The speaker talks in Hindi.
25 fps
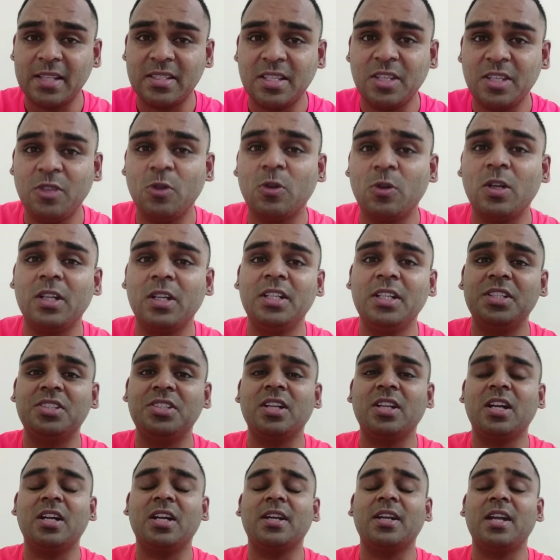एज ए योगा
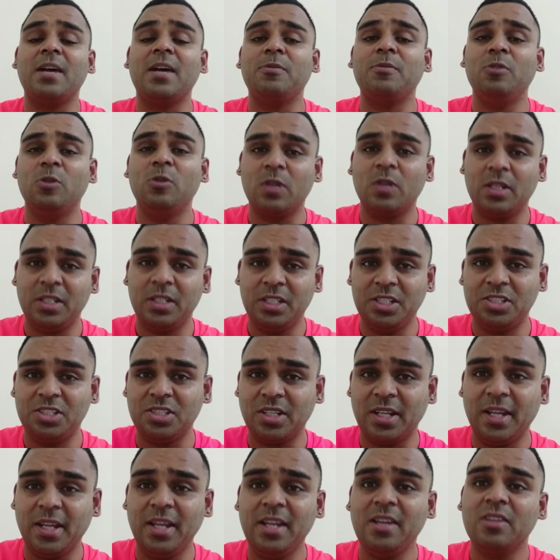टीचर अगर आप योगा
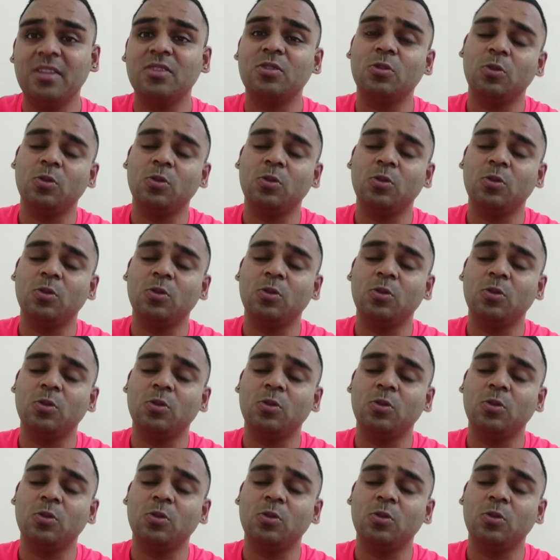टीचर हैं